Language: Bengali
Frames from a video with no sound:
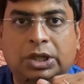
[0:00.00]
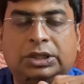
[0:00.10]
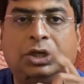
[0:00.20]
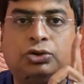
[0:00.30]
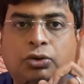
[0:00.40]

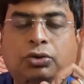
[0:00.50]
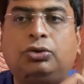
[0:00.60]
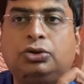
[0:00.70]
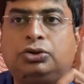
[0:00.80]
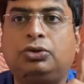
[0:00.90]
তাহলে
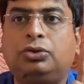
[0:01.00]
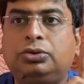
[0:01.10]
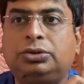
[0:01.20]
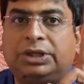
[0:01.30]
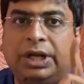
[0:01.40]
সত্তর জন
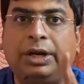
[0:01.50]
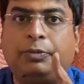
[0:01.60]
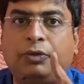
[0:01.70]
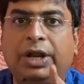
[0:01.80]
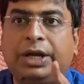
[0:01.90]

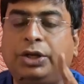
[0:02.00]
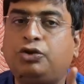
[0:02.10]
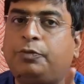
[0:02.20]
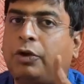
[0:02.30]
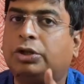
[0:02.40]
ছেলেপুলে
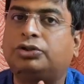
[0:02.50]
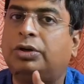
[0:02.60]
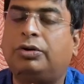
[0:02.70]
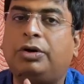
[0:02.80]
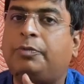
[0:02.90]
কিছু
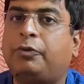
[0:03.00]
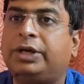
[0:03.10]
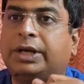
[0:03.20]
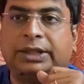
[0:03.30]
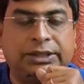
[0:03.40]
পড়াশোনা করে
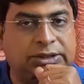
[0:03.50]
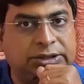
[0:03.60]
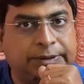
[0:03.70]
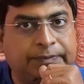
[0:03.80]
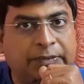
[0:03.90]
পরীক্ষা
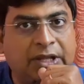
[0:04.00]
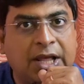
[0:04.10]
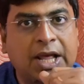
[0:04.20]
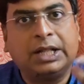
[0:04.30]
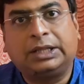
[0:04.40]
দিচ্ছে
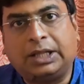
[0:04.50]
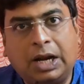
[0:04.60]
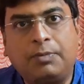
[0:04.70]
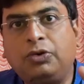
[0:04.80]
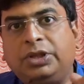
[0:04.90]

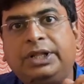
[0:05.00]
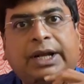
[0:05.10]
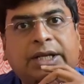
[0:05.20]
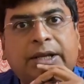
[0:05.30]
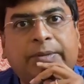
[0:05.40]
তার মধ্যে
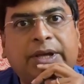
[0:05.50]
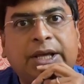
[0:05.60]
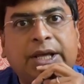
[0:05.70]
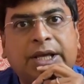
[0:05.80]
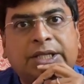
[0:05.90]
দেখা যাবে
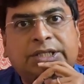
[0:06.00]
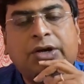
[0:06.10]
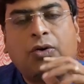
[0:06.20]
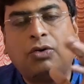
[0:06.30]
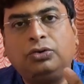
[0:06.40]

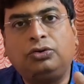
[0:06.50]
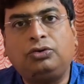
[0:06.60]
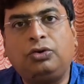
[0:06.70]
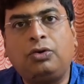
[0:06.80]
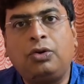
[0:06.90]
যে
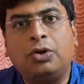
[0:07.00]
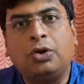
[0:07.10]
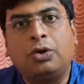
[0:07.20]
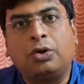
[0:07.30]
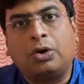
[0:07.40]
অন্তত
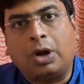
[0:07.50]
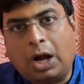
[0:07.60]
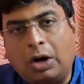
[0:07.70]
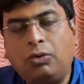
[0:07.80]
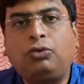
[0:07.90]

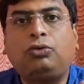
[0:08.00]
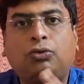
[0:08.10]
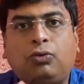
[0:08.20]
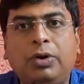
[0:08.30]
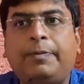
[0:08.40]
আরও
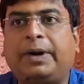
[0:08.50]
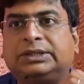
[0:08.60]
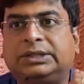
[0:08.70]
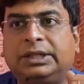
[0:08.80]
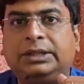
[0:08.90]
কুড়ি
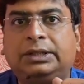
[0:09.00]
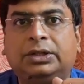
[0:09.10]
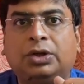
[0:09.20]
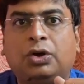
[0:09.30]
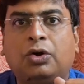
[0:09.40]
পার্সেন্ট
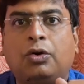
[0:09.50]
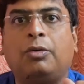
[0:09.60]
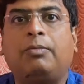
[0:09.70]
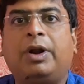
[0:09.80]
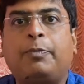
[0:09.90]

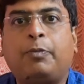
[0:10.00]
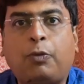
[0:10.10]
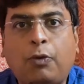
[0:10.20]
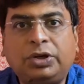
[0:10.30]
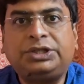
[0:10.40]
মানে
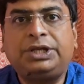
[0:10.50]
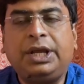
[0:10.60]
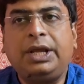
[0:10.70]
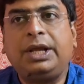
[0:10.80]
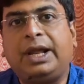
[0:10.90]

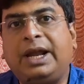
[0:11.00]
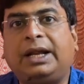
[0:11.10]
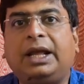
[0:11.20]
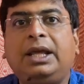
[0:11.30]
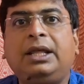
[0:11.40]
পড়ছি
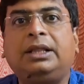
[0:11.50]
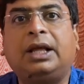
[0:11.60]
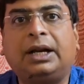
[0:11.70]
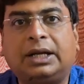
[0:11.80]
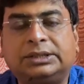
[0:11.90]
এটাই
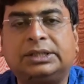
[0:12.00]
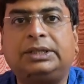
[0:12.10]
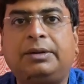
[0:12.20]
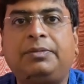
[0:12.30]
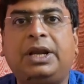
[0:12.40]
তার কাছে
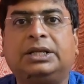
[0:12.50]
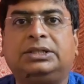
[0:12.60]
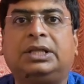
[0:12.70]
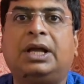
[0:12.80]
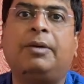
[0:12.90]
একটা
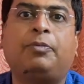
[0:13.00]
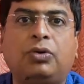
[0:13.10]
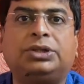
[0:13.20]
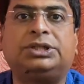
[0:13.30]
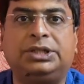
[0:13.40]
বিলাসিতা হ্যাঁ
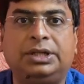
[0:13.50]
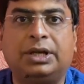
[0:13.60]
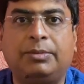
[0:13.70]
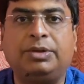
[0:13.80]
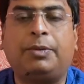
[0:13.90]
পড়ছি
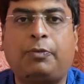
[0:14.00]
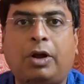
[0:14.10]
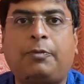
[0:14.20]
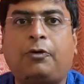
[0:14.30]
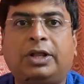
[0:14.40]
আমি
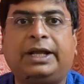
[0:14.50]
পড়া পড়া